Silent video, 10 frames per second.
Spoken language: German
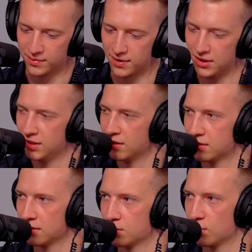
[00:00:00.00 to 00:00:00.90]
bei Nikita
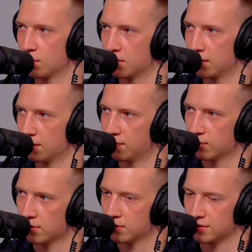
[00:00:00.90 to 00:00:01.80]
ist, dass du halt
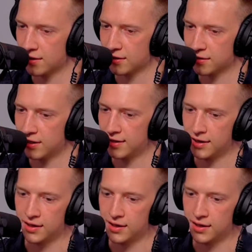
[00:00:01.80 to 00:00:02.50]
wirklich sagst, hey,